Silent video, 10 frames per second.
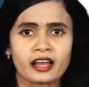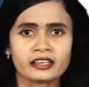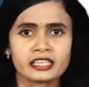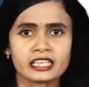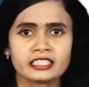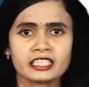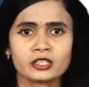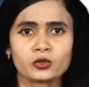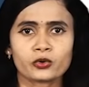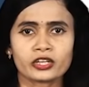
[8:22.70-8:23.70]
அன்றைய
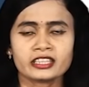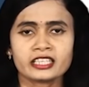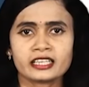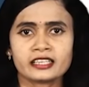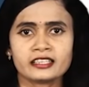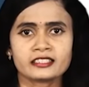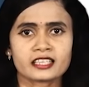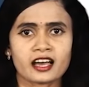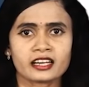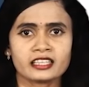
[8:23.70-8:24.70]
தினம் குறித்த எட்டு
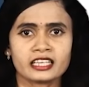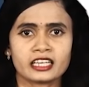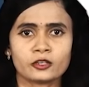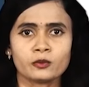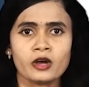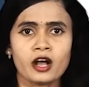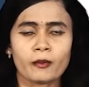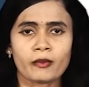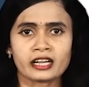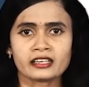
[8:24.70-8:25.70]
சாரதிகளும்
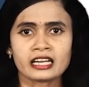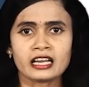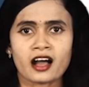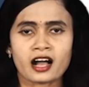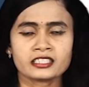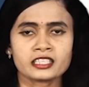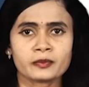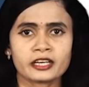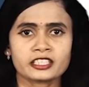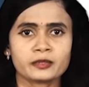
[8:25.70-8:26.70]
மன்றில்
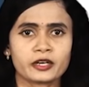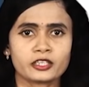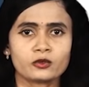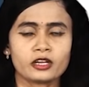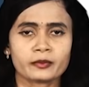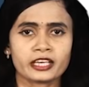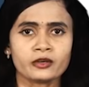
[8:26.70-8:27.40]
ஆஜர்படுத்தப்பட்டுள்ளமை